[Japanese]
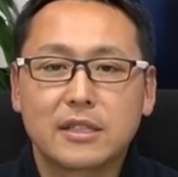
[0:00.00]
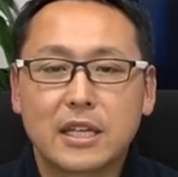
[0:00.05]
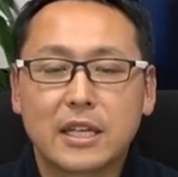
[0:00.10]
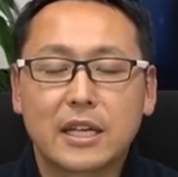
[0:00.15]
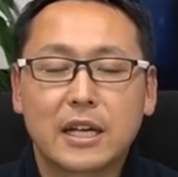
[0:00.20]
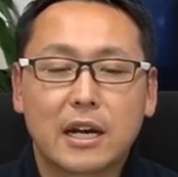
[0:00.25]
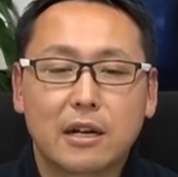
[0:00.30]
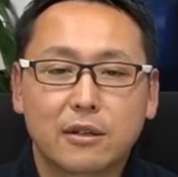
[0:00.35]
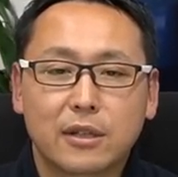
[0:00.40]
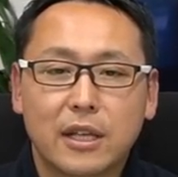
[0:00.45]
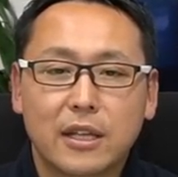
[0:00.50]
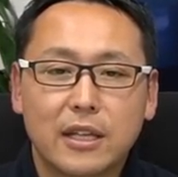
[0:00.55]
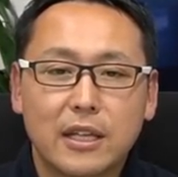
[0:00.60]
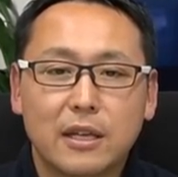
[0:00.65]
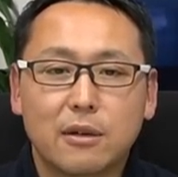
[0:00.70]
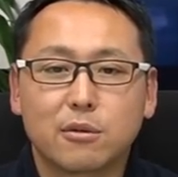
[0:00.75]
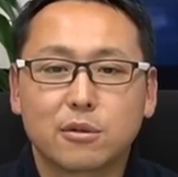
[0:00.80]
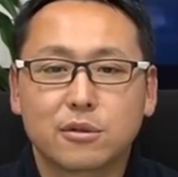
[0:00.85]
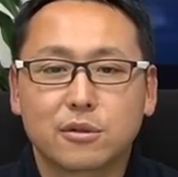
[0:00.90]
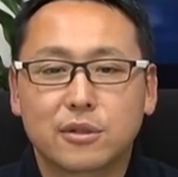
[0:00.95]
ぜひ各店
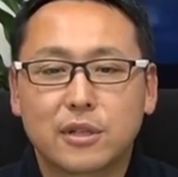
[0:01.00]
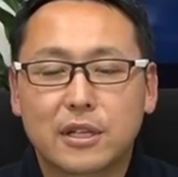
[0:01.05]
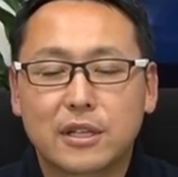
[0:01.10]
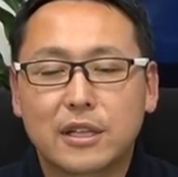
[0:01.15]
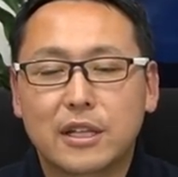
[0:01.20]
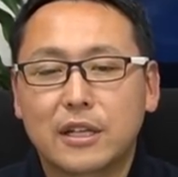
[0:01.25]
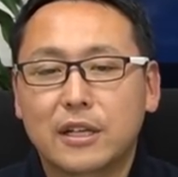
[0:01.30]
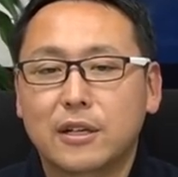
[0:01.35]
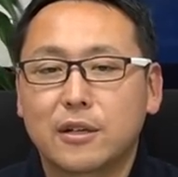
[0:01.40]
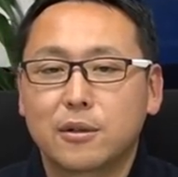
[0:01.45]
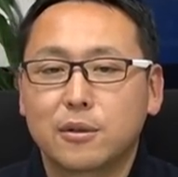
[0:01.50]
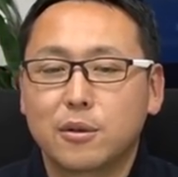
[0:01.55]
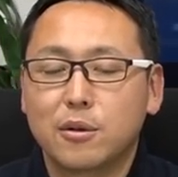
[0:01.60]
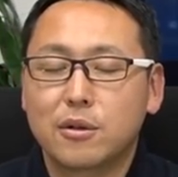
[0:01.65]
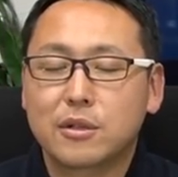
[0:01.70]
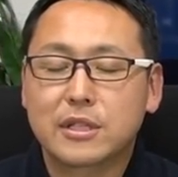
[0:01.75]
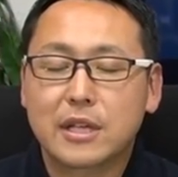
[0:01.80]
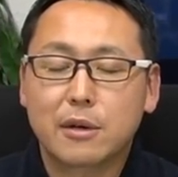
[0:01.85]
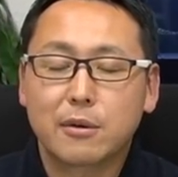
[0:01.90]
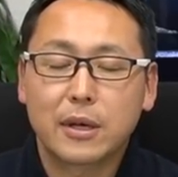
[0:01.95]
にご相談いただける
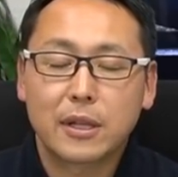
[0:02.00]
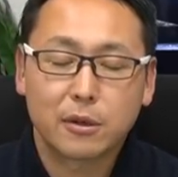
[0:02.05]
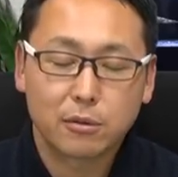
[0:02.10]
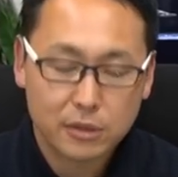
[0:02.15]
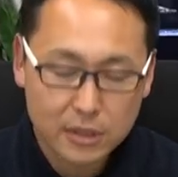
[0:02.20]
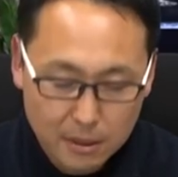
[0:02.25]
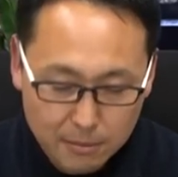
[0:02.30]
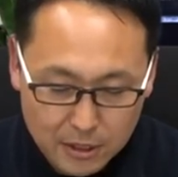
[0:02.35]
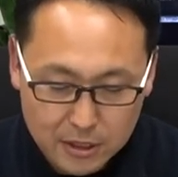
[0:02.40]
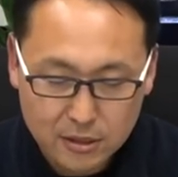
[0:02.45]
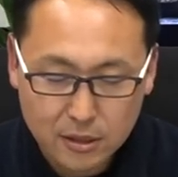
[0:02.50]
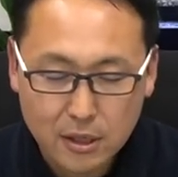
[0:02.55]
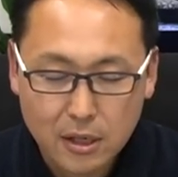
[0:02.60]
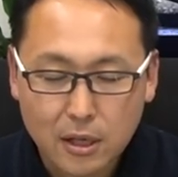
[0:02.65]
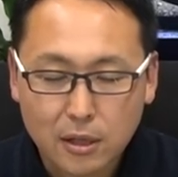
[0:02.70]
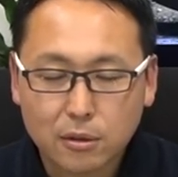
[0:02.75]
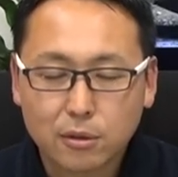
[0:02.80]
と幸いでございます。